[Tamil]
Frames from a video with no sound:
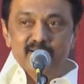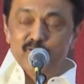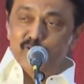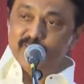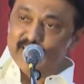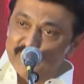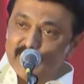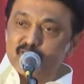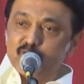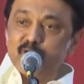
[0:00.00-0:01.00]
இன்னும் கூட
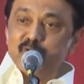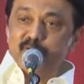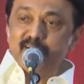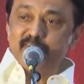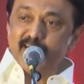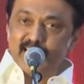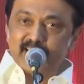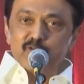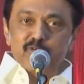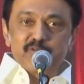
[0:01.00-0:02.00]
வெளிப்படையாக சொல்லணும்னா
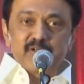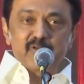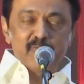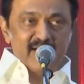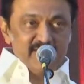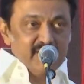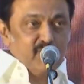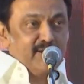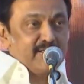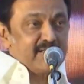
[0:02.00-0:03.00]
வேடிக்கையாக சொல்லுதுன்றார்
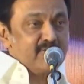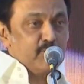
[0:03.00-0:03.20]
மனைவியை கூட